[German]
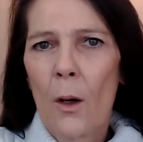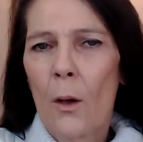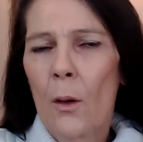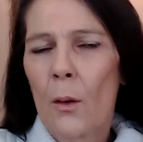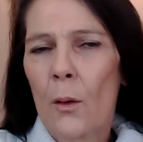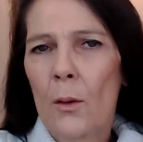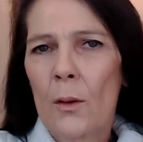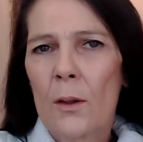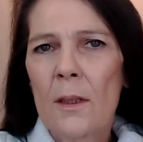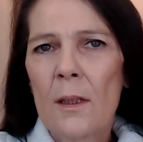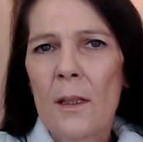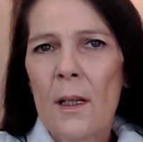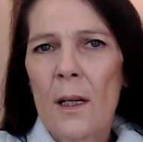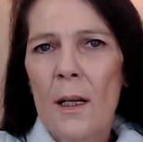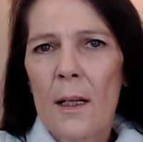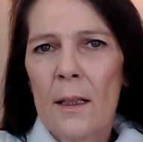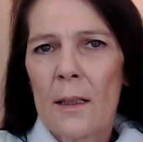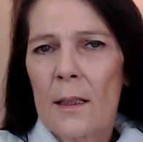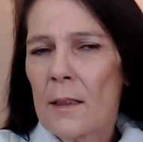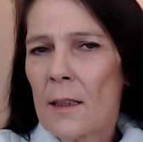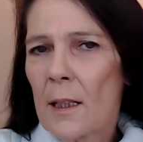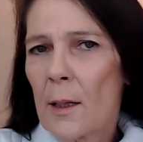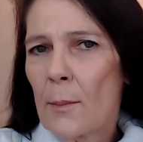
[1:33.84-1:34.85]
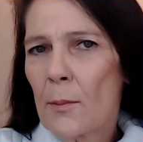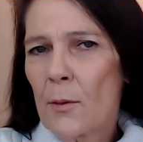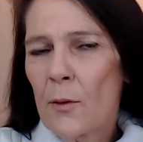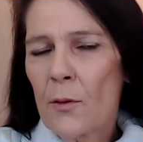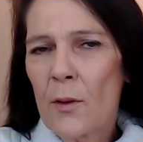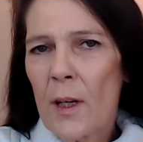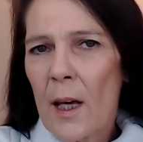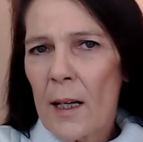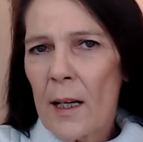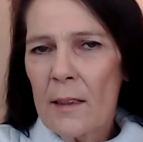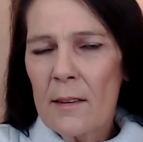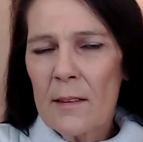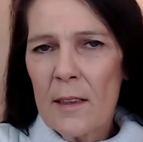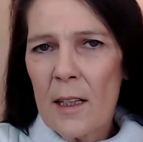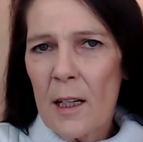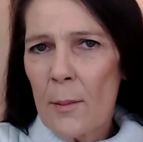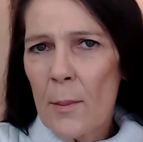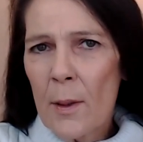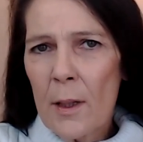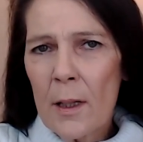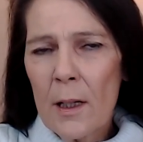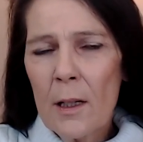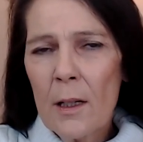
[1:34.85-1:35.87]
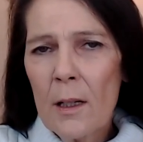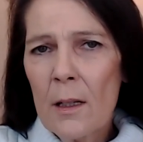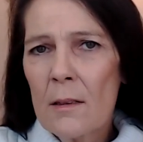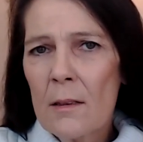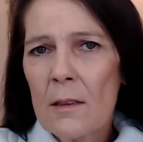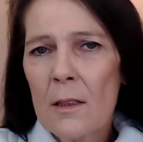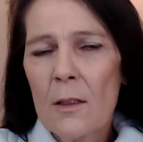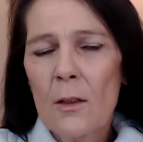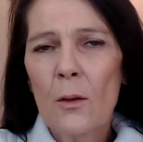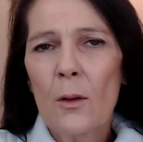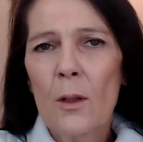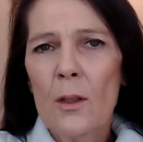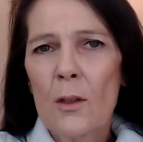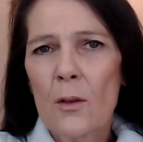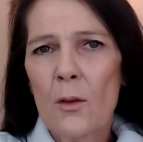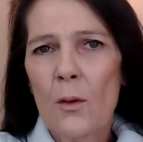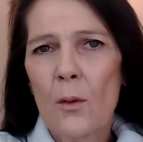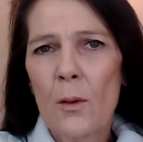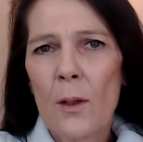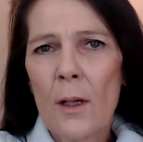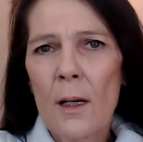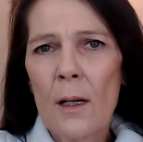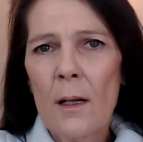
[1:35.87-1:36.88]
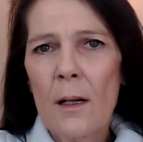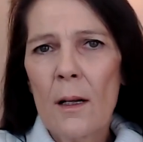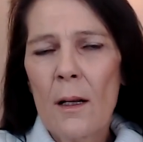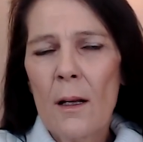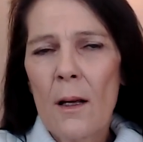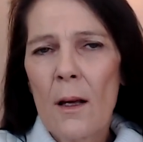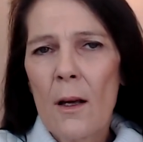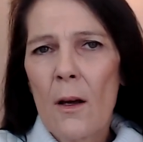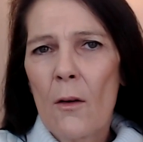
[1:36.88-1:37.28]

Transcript: Und dann gibt es viel extremere Situationen,